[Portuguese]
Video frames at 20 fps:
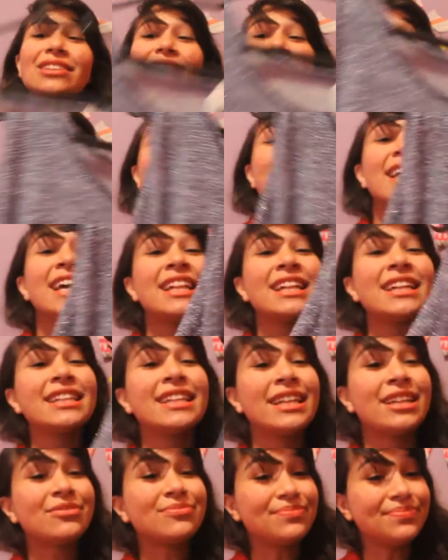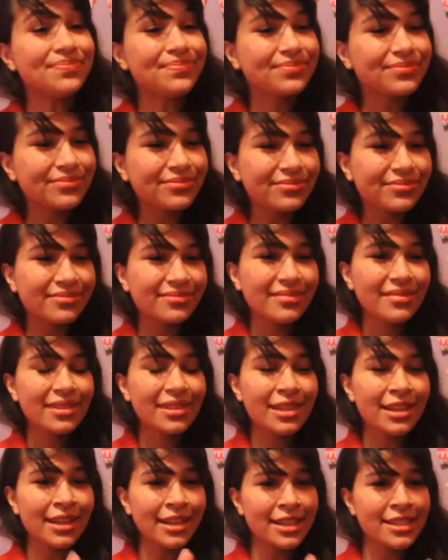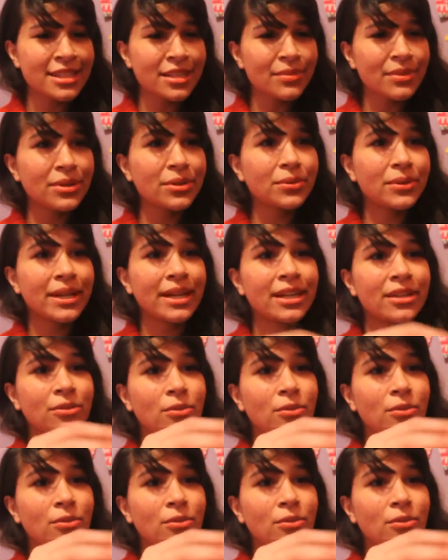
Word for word: Enfim, ela tem essa abertura aqui